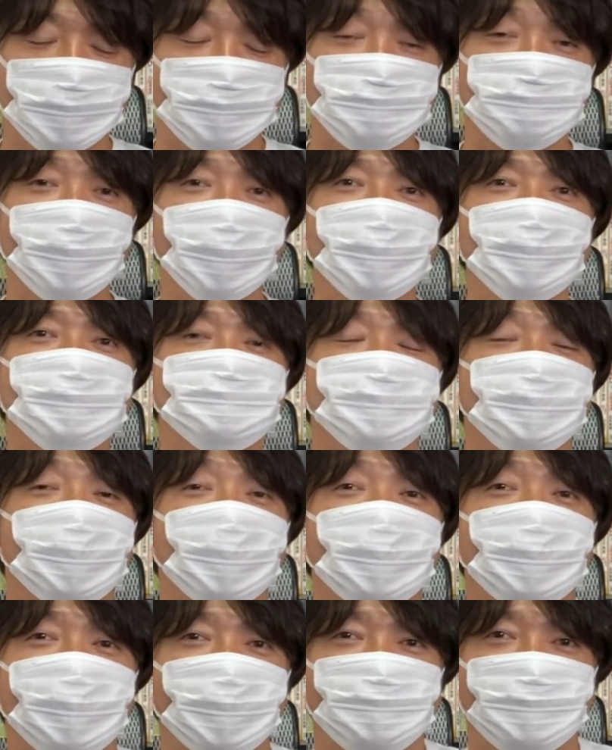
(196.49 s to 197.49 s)
まあ見
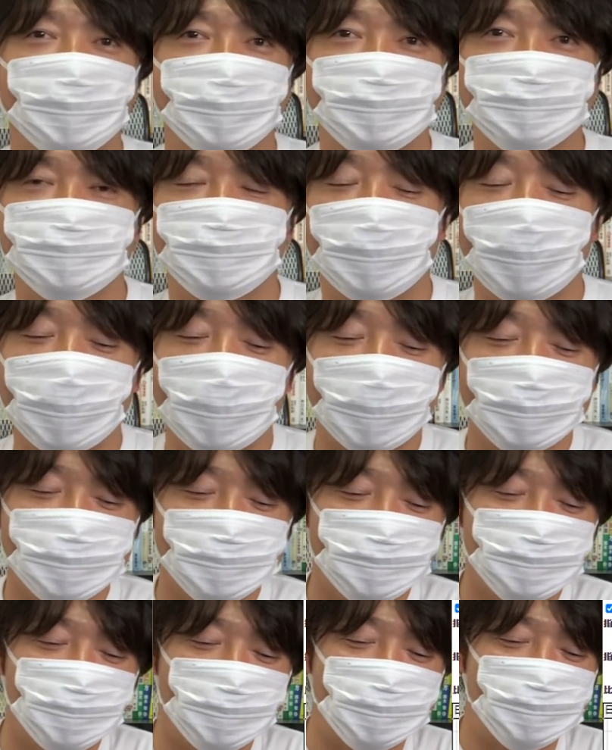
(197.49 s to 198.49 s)
られないわけですよ。上がっ
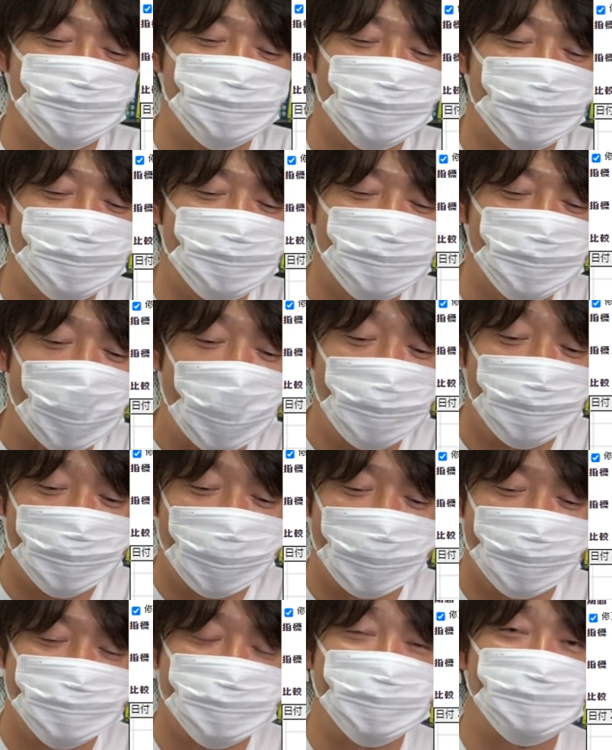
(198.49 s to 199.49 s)
てる時にそんな動画を
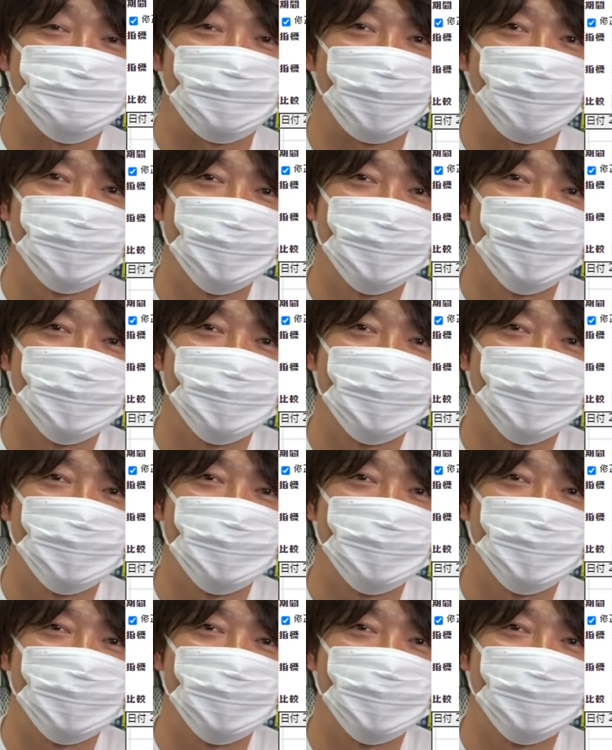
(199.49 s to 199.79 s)
出しても。